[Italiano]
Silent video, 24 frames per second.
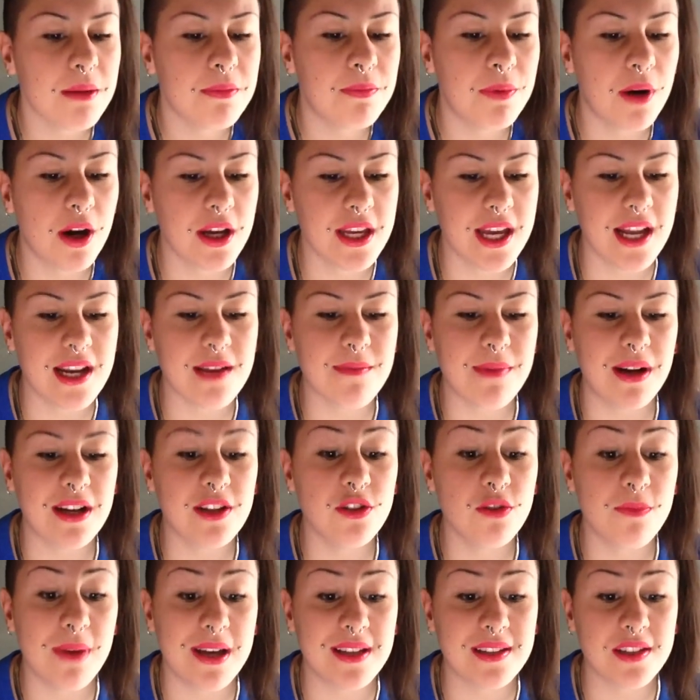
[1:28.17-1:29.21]
Poi animali
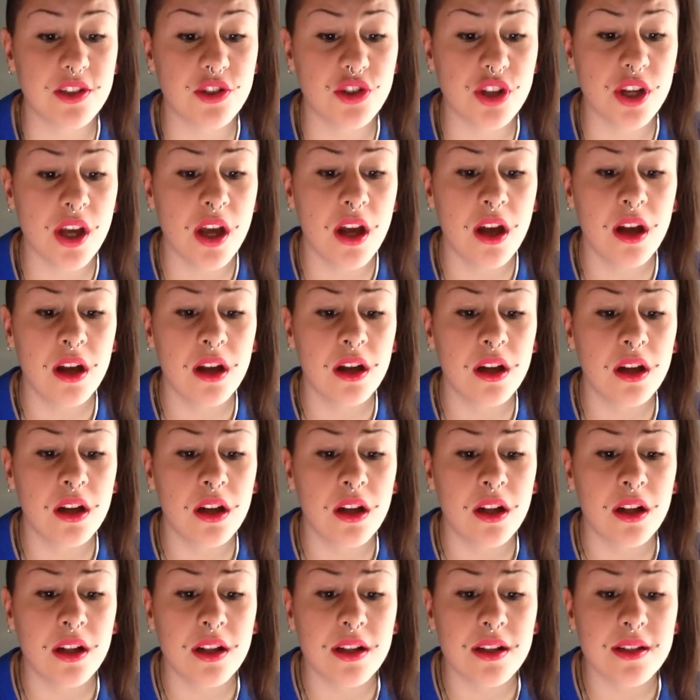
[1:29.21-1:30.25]
domestici
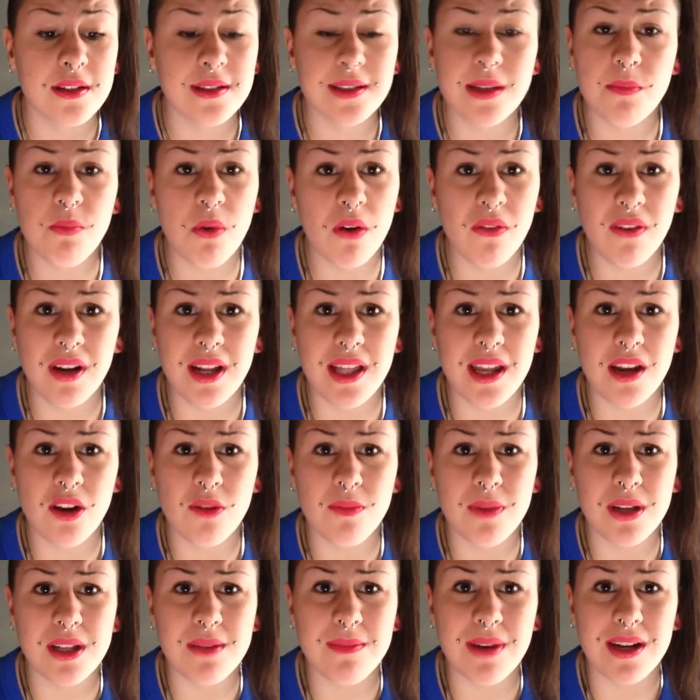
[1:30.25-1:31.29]
se può valere
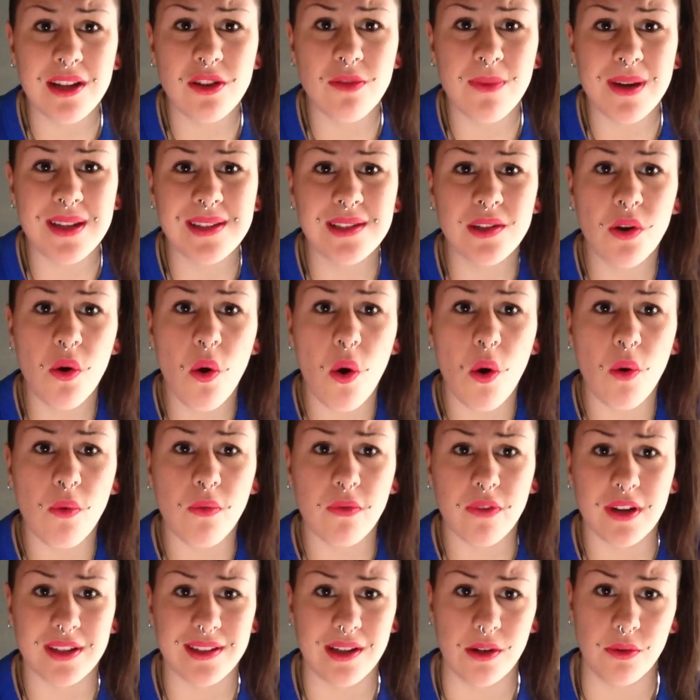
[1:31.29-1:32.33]
come animale domestico, ho un
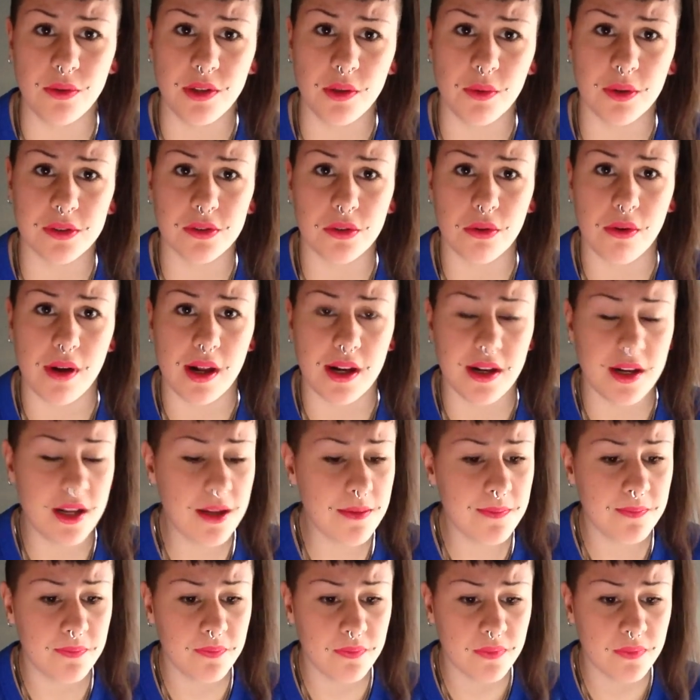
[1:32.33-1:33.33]
fratello di 4 anni.